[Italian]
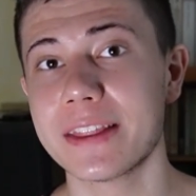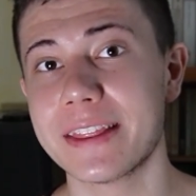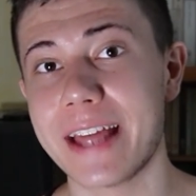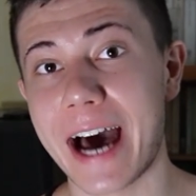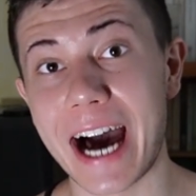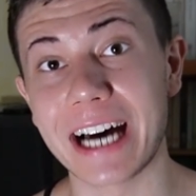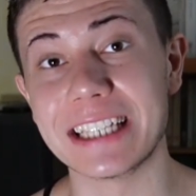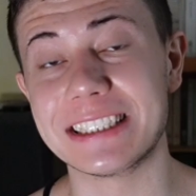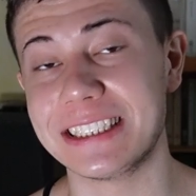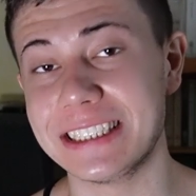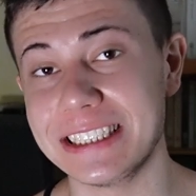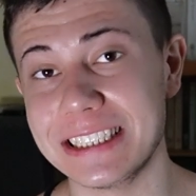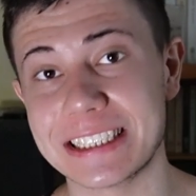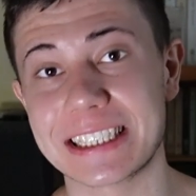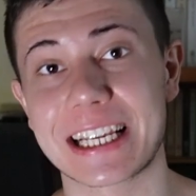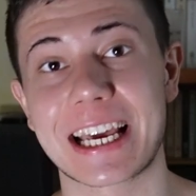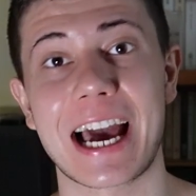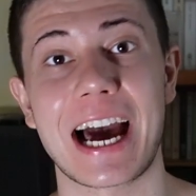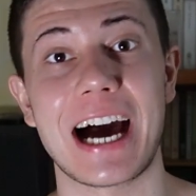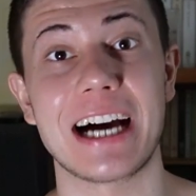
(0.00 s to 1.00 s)
da
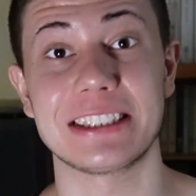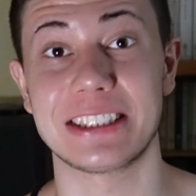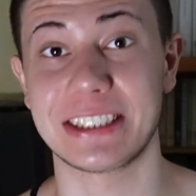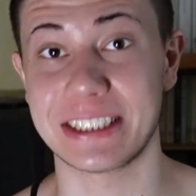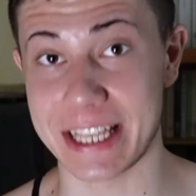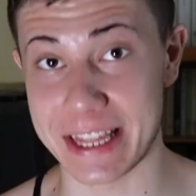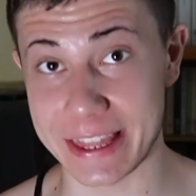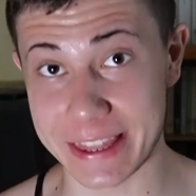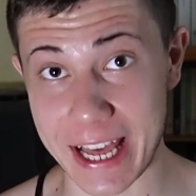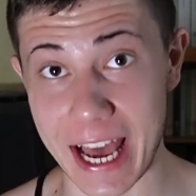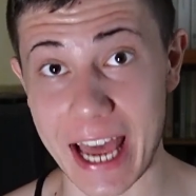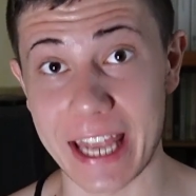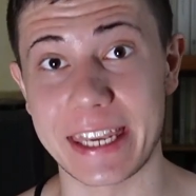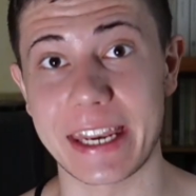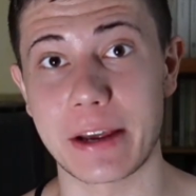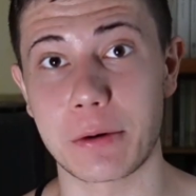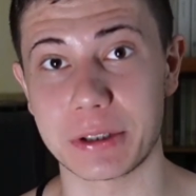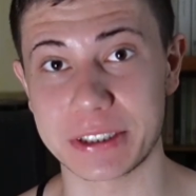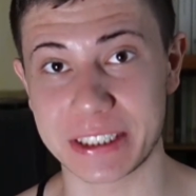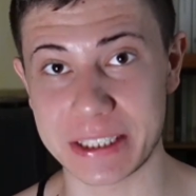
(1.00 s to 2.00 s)
circa
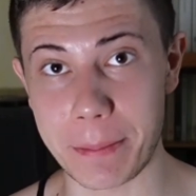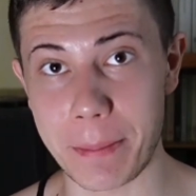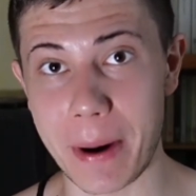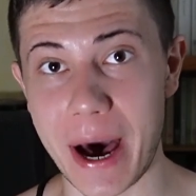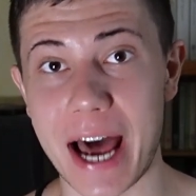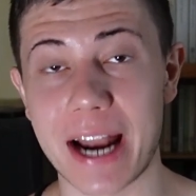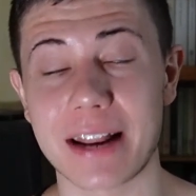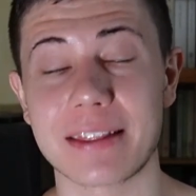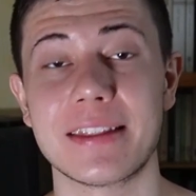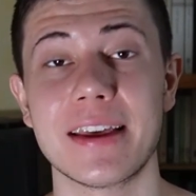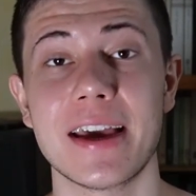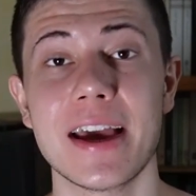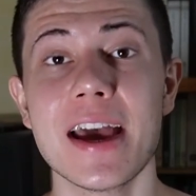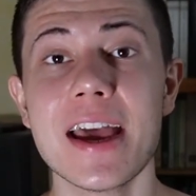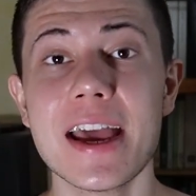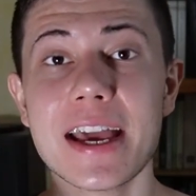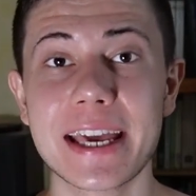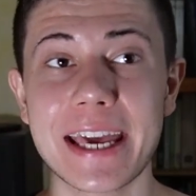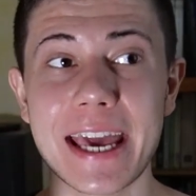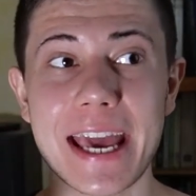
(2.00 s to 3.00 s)
cent'anni questa
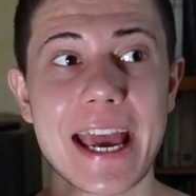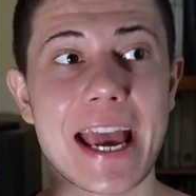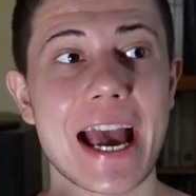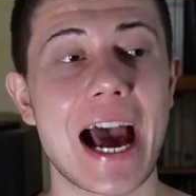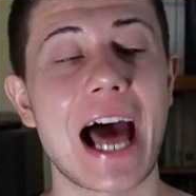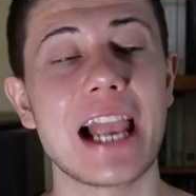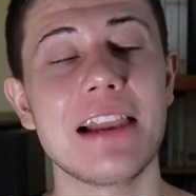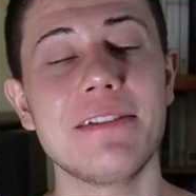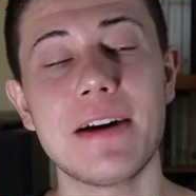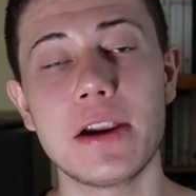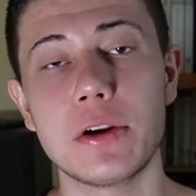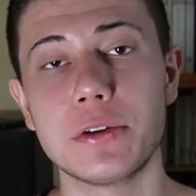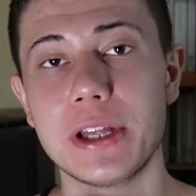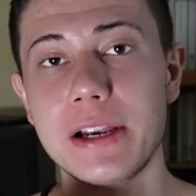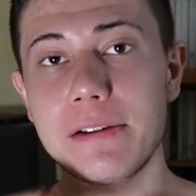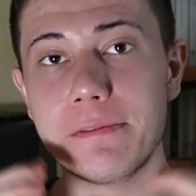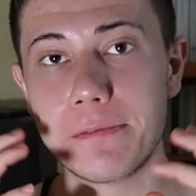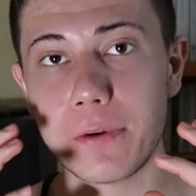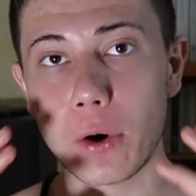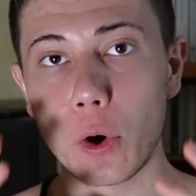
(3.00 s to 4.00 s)
parte che a livello
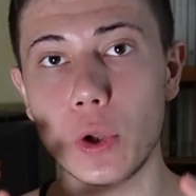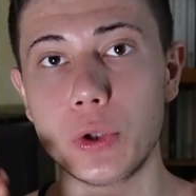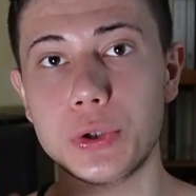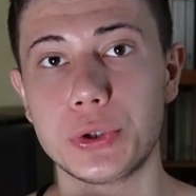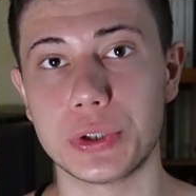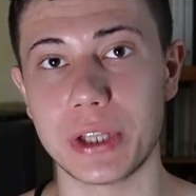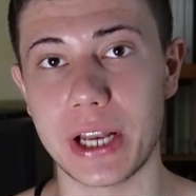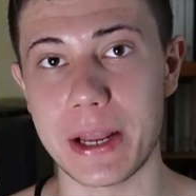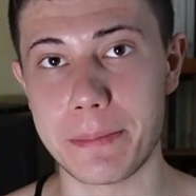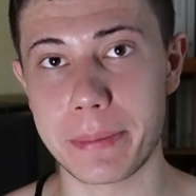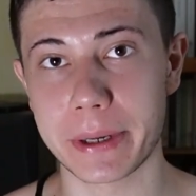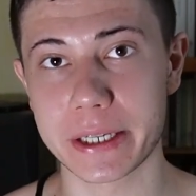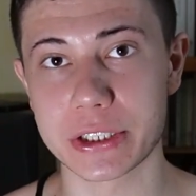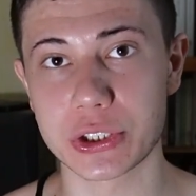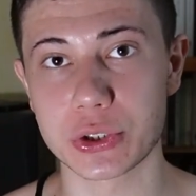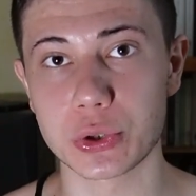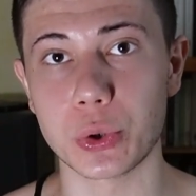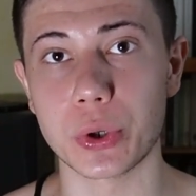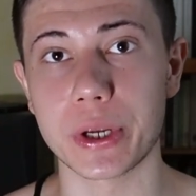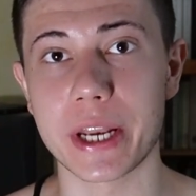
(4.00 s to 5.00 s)
del volto delle
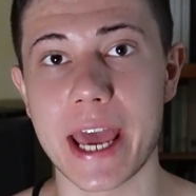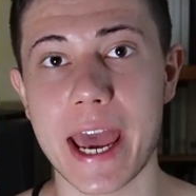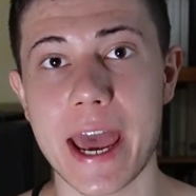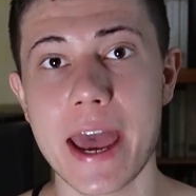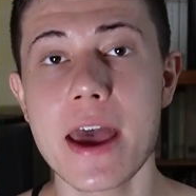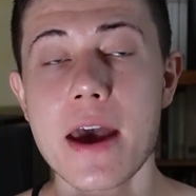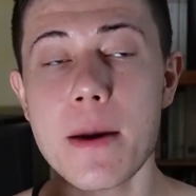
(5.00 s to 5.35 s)
persone